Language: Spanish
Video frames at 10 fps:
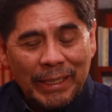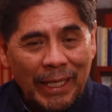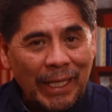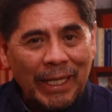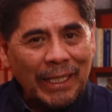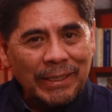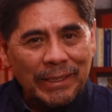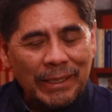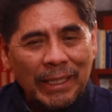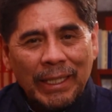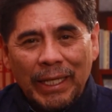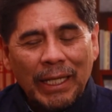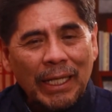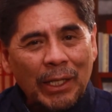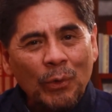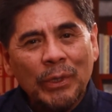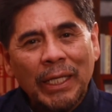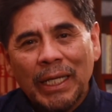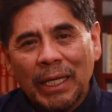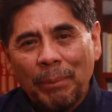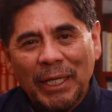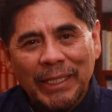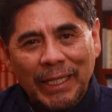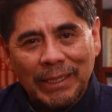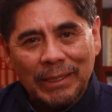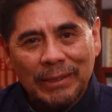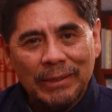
Yanacachi, en la ruta del Capañán.